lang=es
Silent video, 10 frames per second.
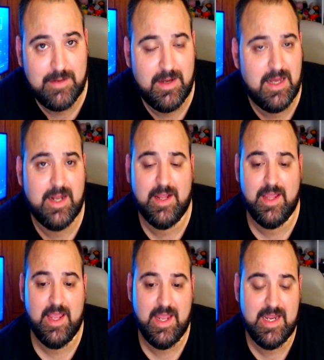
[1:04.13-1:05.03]
a trabajar
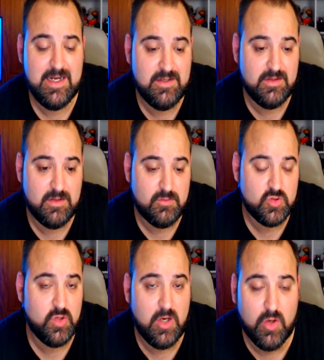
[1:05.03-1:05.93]
en
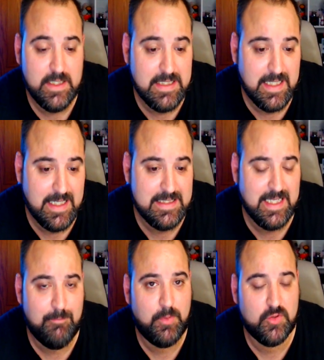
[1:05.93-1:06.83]
su reloj
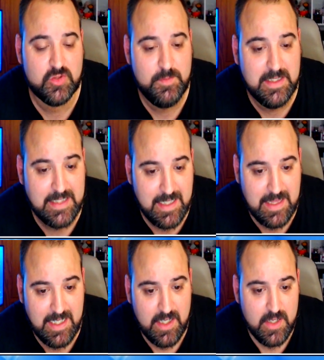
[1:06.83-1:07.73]
inteligente por
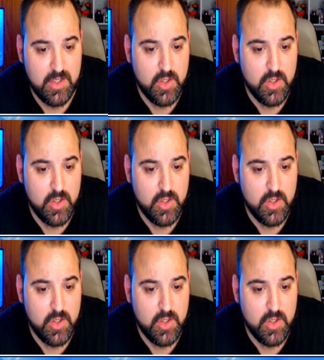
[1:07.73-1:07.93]
2013,